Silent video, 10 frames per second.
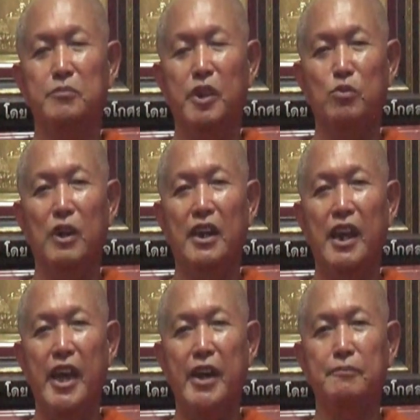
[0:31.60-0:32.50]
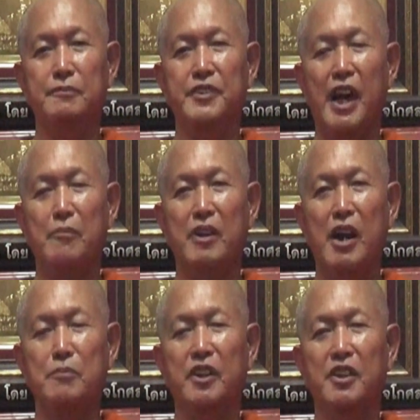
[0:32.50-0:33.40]
เป็นวันแรมสาม
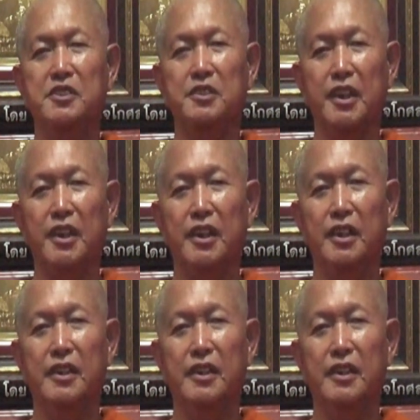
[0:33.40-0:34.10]
ค่ำเดือนสี่